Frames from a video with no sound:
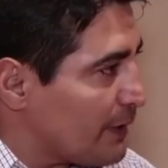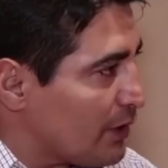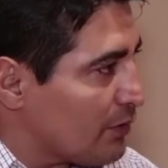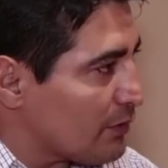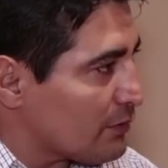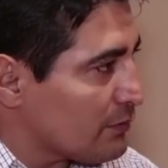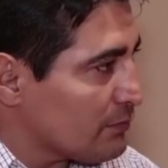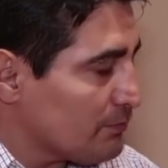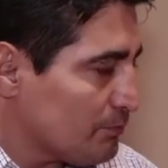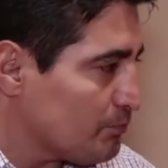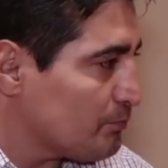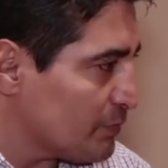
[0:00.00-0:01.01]
peleador,
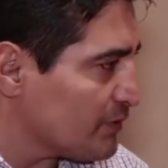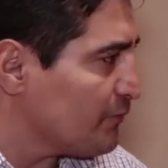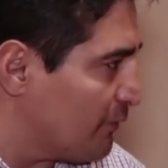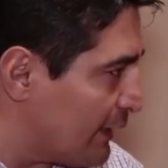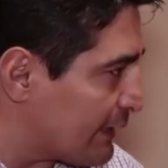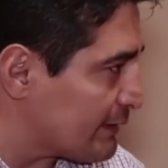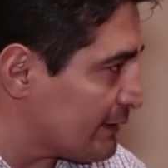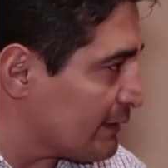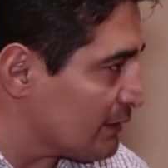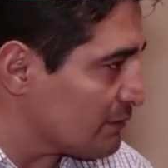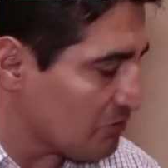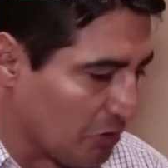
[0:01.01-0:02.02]
pues,
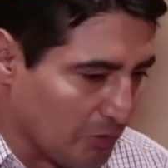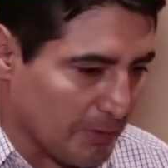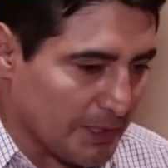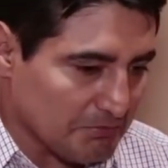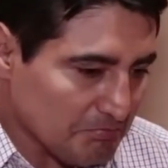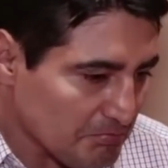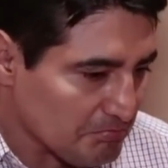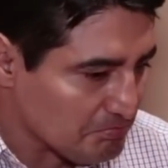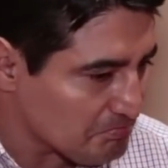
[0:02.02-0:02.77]
fuerte, joven,